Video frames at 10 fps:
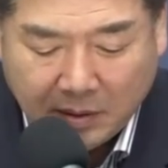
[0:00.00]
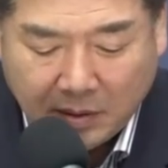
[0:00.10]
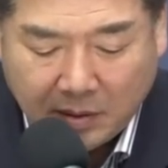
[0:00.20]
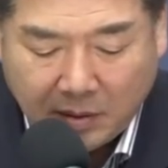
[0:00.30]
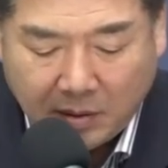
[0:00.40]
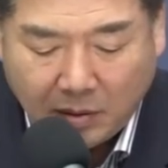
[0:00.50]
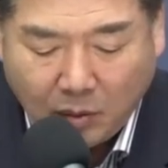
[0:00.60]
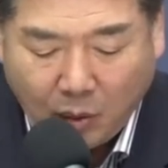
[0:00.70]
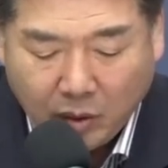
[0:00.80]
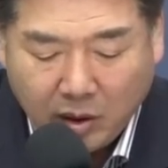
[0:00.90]
예,
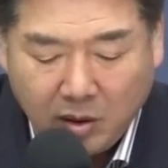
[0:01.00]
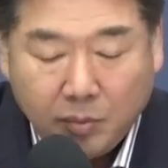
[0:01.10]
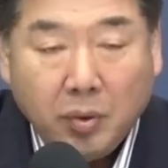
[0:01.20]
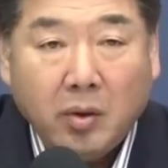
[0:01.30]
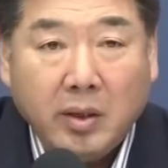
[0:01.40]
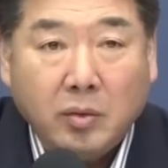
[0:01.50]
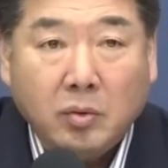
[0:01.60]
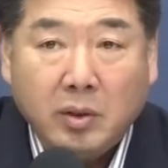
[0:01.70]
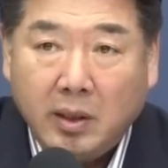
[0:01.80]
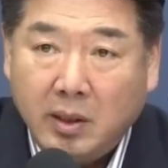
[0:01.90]

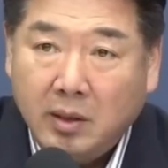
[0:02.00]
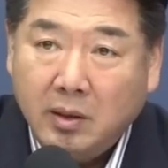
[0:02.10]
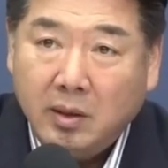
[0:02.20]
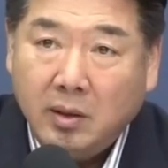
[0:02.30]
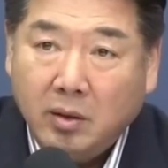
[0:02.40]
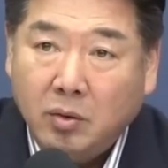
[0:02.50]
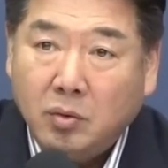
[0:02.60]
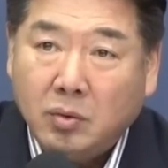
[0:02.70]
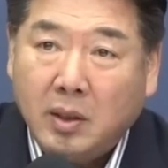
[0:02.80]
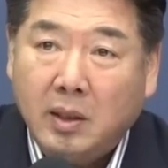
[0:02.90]
통일평화연구원의 예,
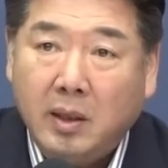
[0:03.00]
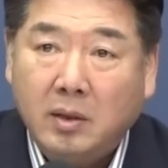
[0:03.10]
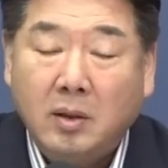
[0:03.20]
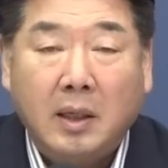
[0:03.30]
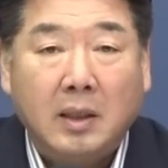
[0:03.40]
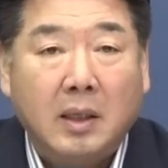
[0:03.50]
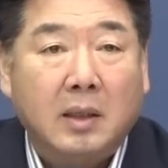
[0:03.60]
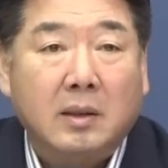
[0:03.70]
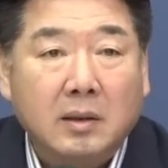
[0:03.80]
여론조사에서 나타난